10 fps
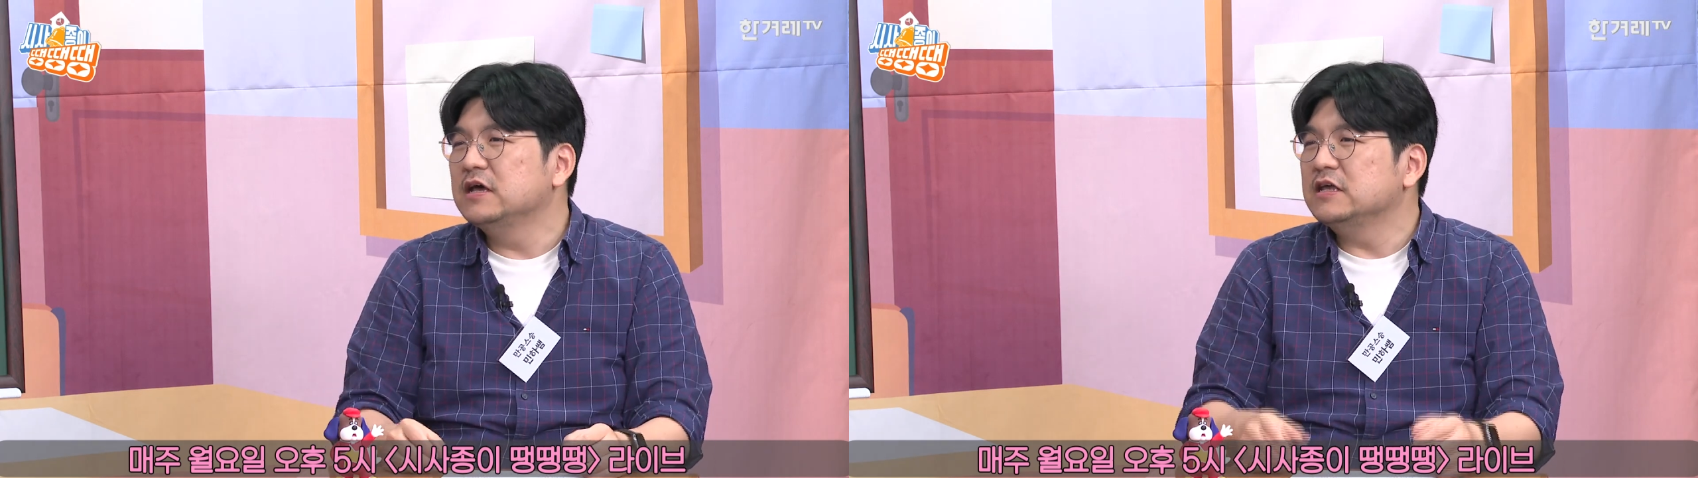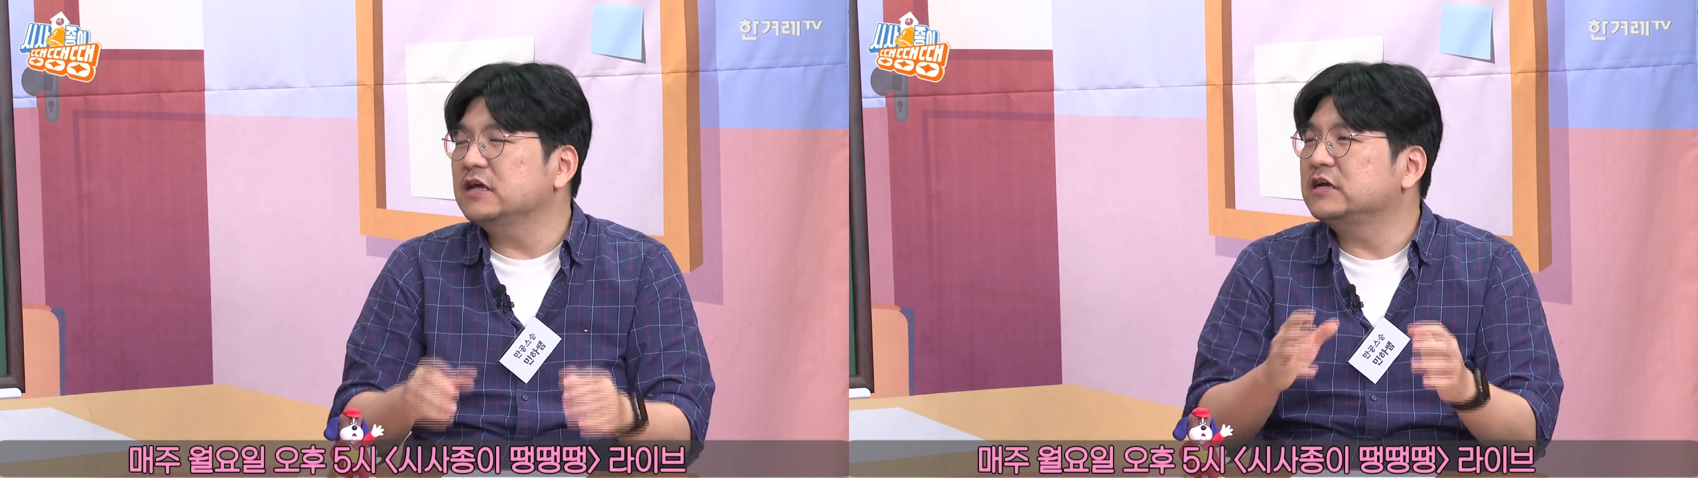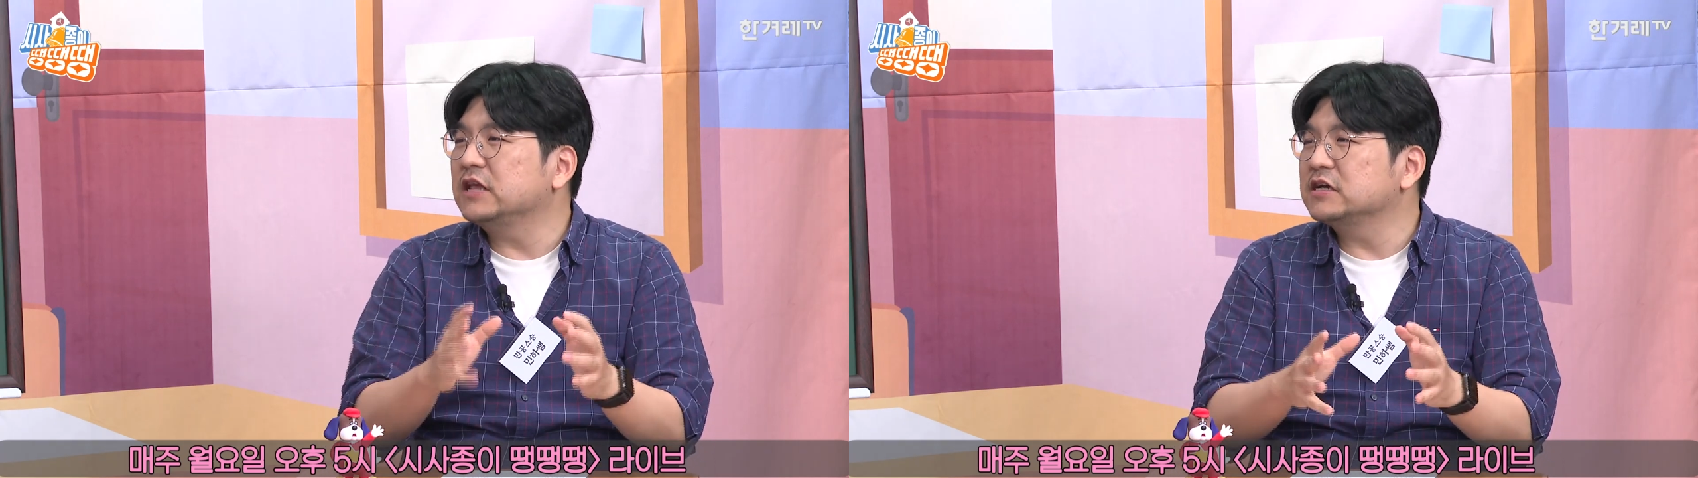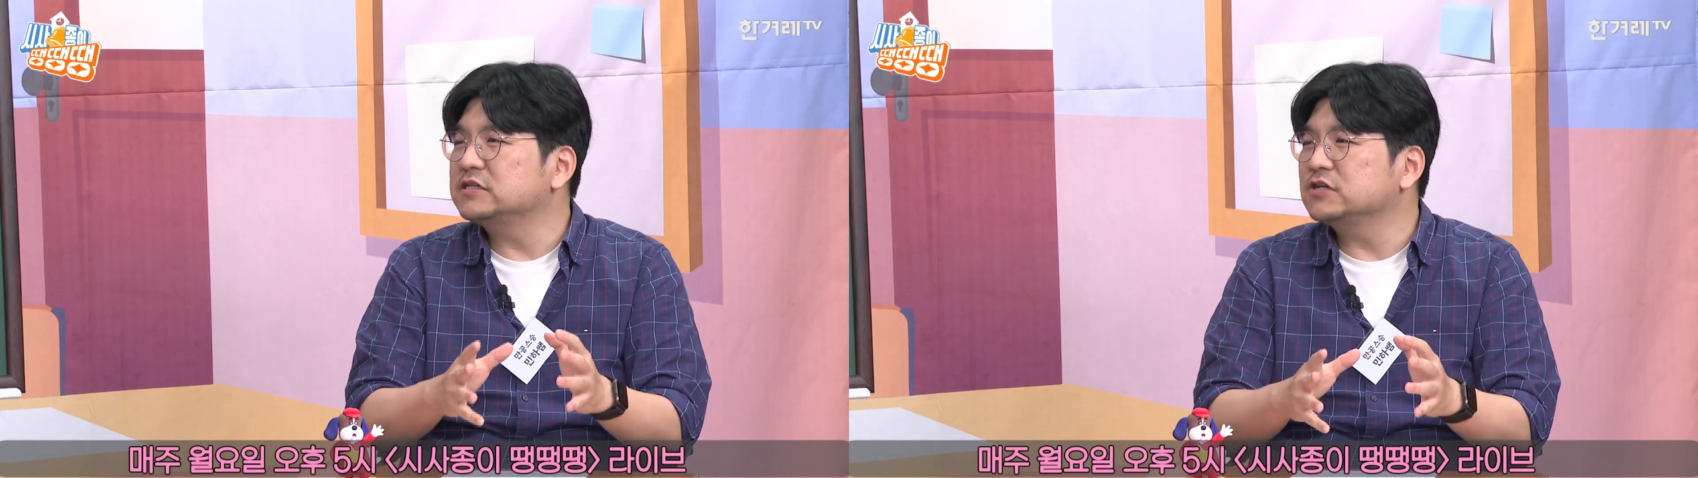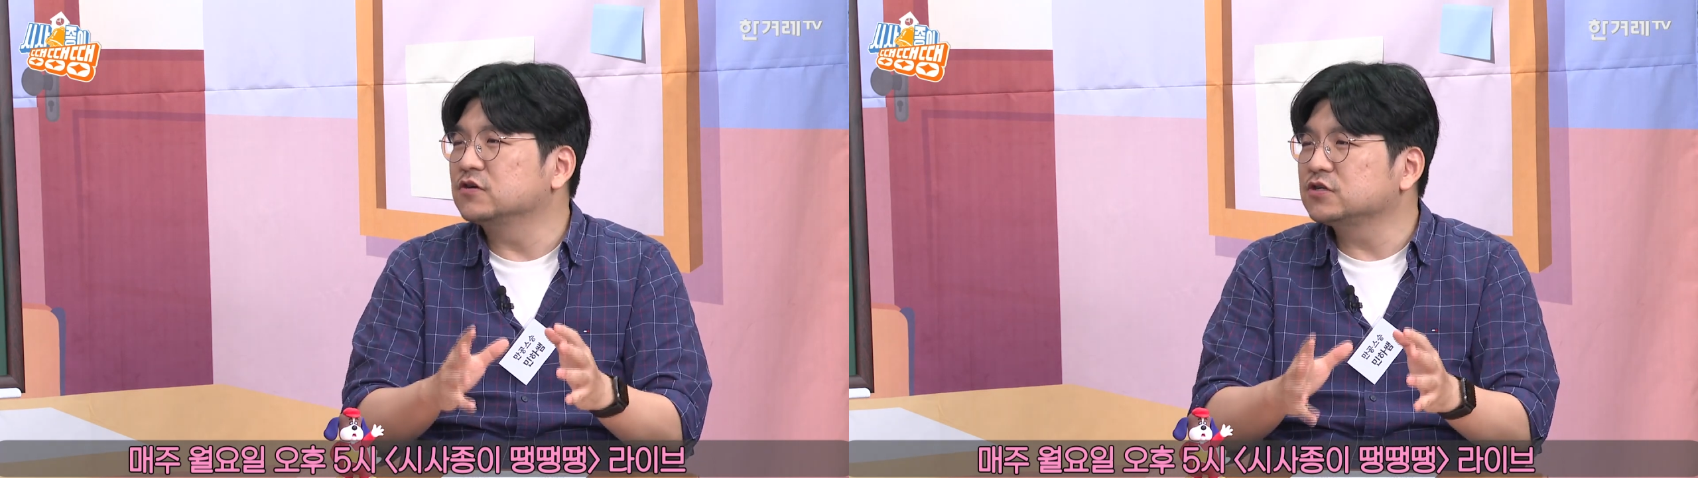이게 그
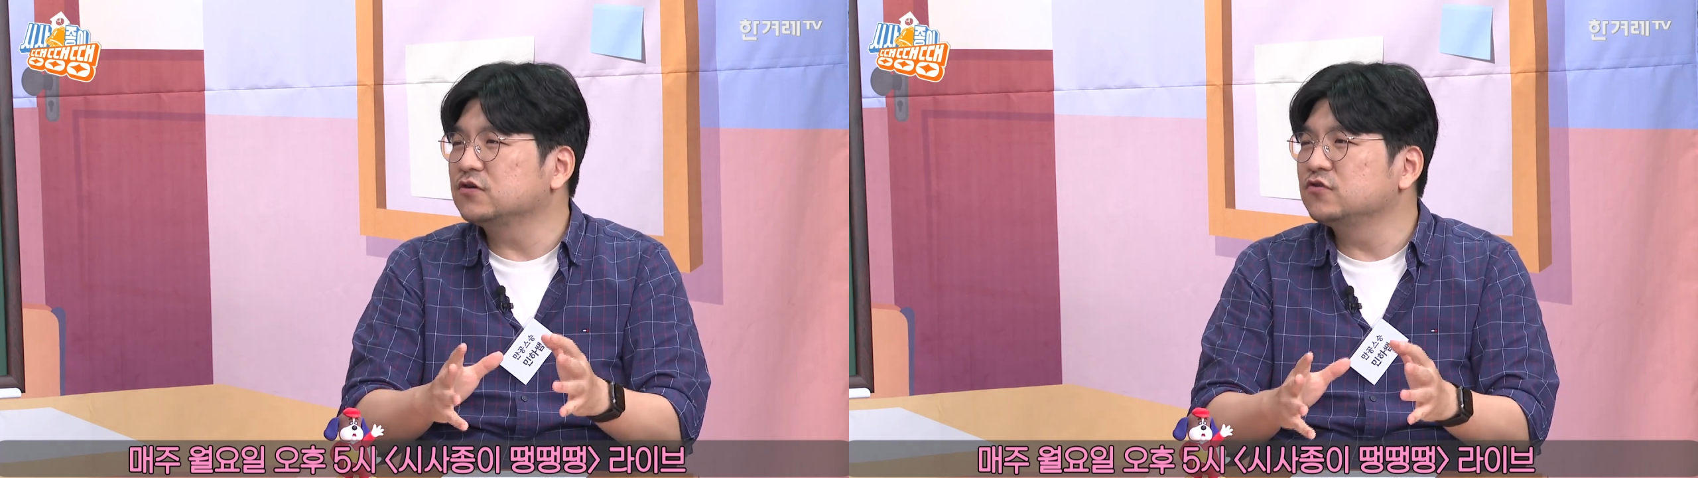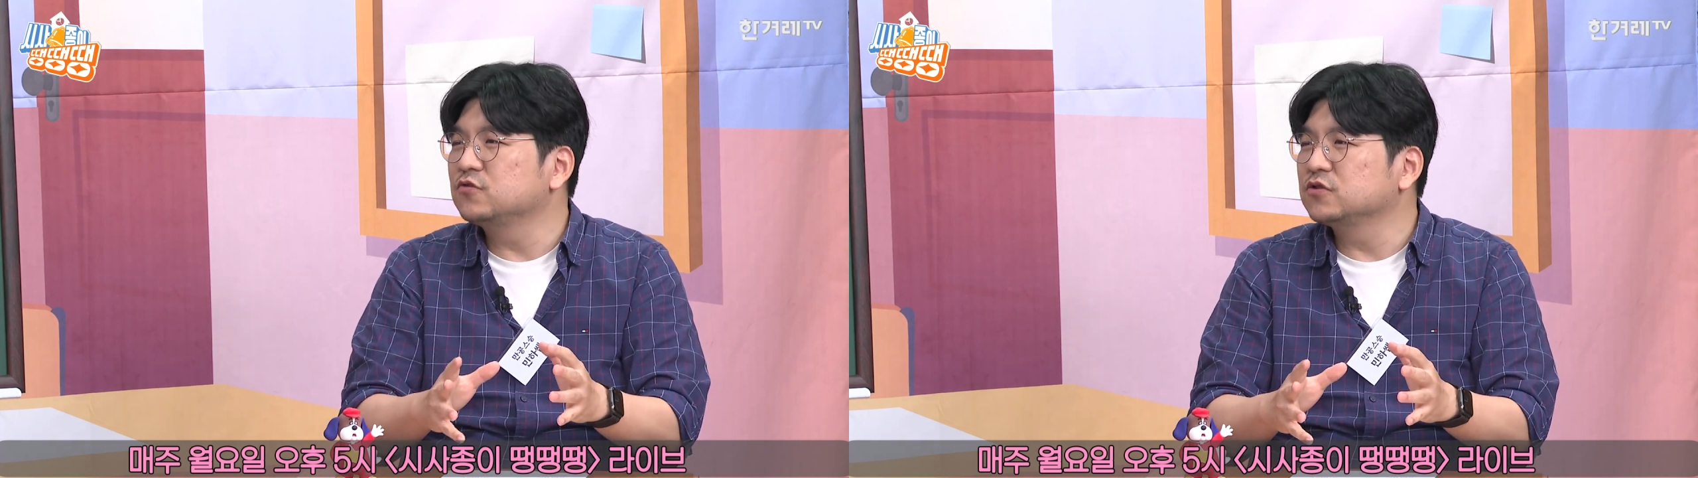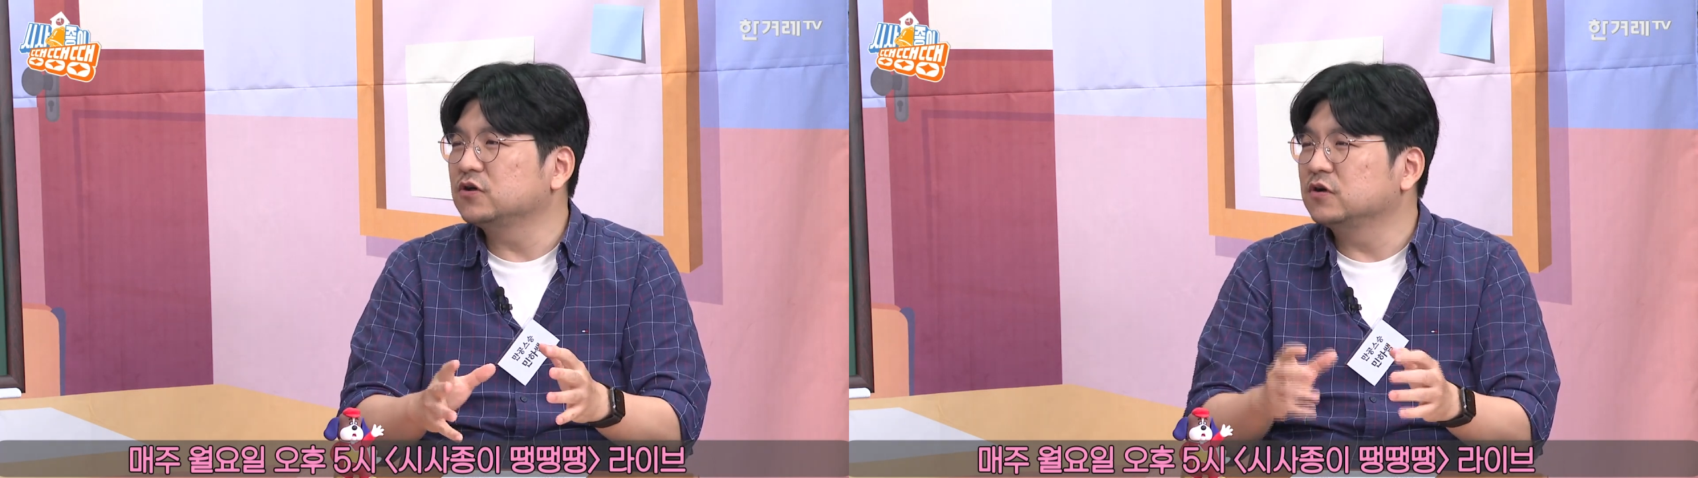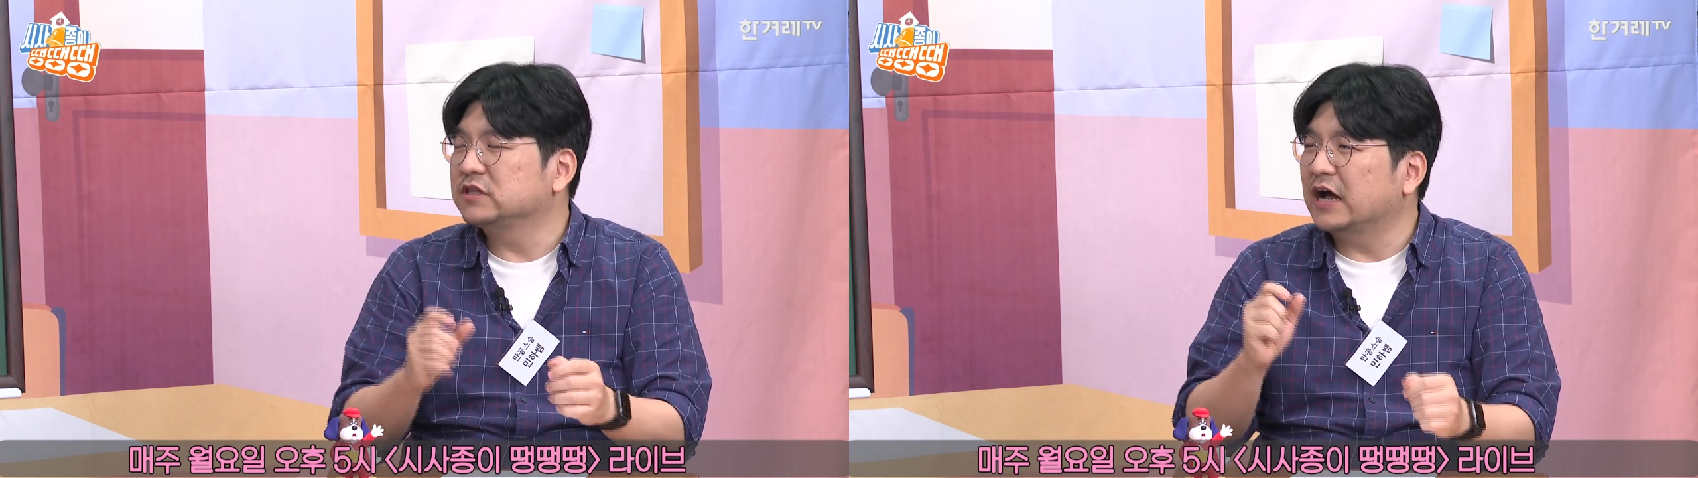당시에 정치권으로부터